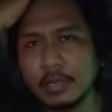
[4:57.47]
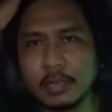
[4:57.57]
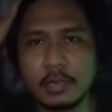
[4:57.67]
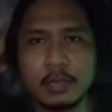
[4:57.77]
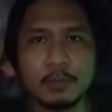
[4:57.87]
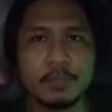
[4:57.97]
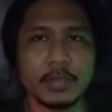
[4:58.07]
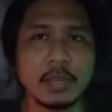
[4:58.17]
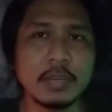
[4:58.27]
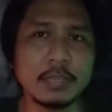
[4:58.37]
Ah,
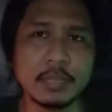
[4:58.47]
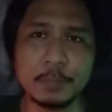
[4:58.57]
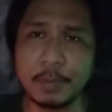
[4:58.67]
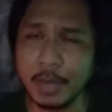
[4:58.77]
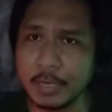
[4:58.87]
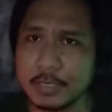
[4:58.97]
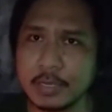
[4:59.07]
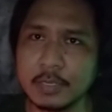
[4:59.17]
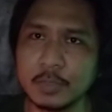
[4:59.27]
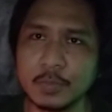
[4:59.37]
karena dari
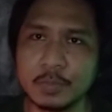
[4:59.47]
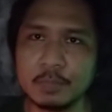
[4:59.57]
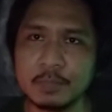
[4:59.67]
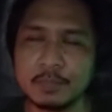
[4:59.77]
bahasa itu